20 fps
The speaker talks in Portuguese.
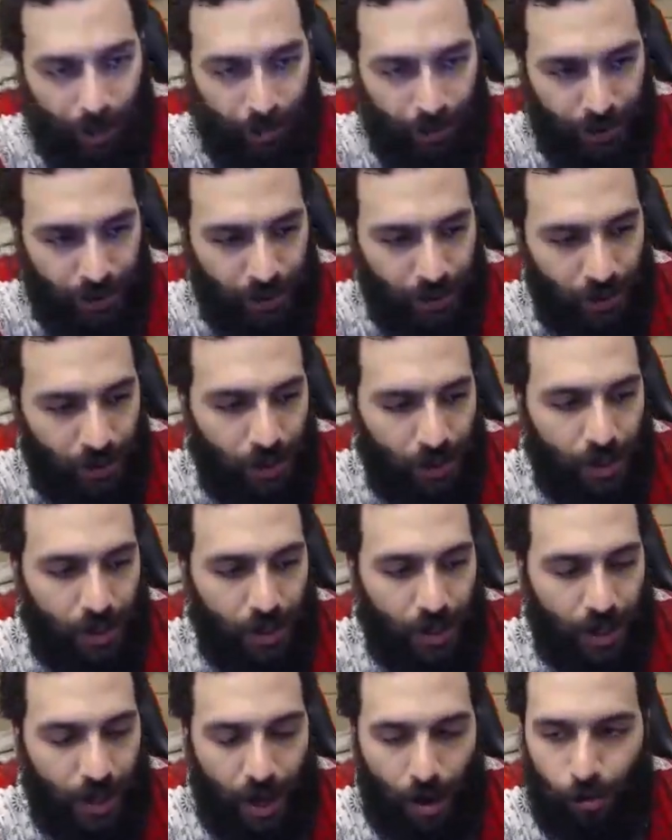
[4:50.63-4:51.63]
aí,
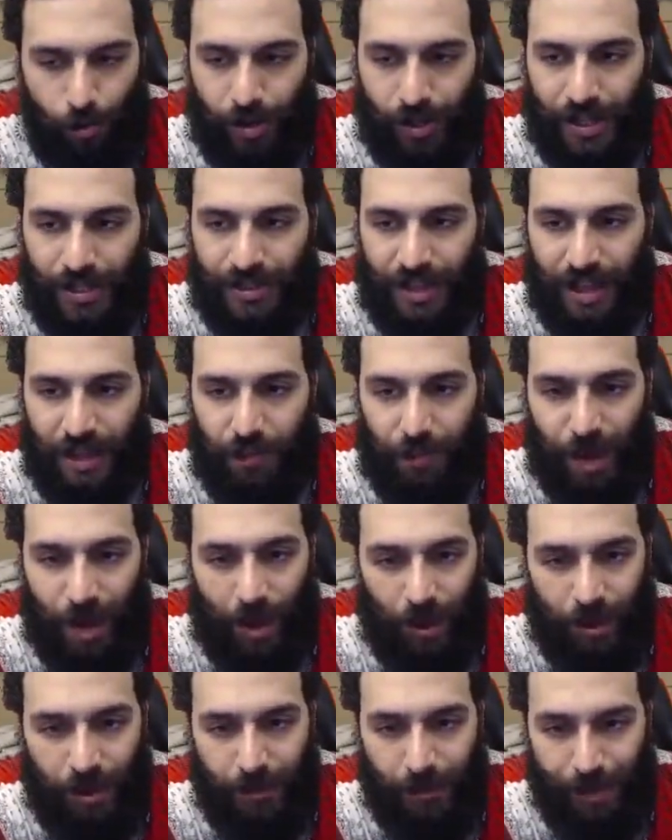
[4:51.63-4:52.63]
é o que tem
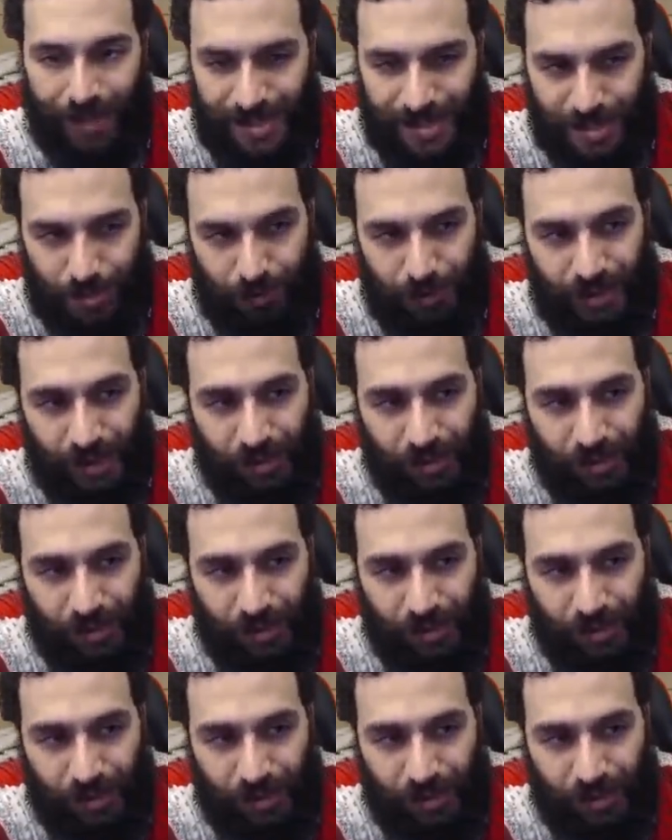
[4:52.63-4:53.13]
melhor animação e tá